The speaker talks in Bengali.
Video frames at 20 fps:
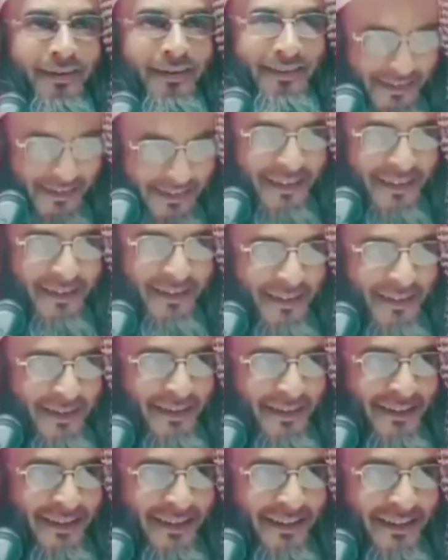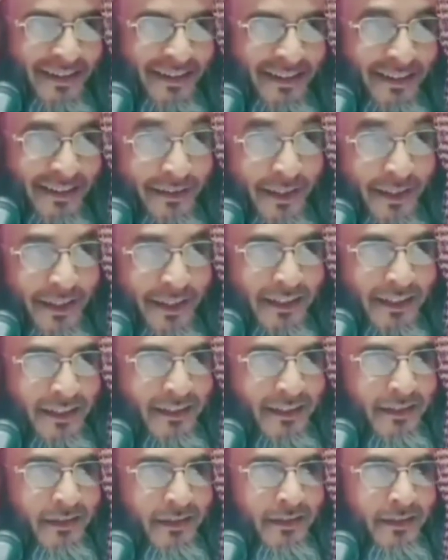কথা বুঝতে পারছেন তৌহিদ
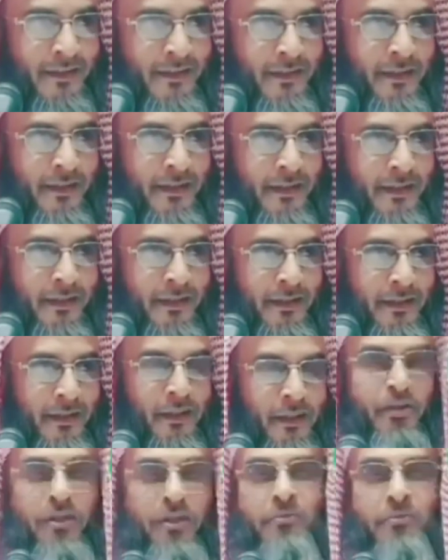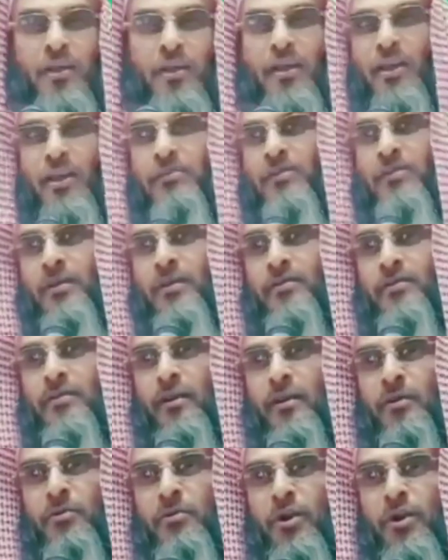এই জন্য নবী করিম
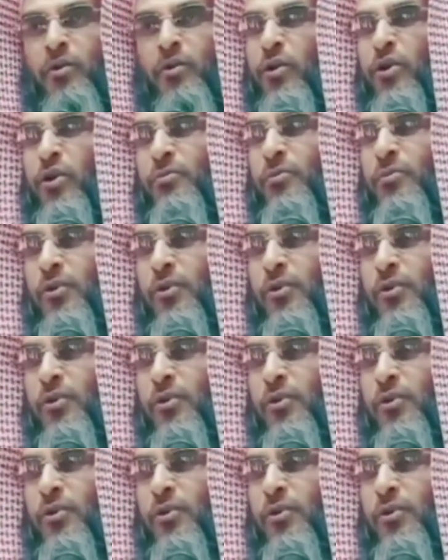সাল্লামের কোনো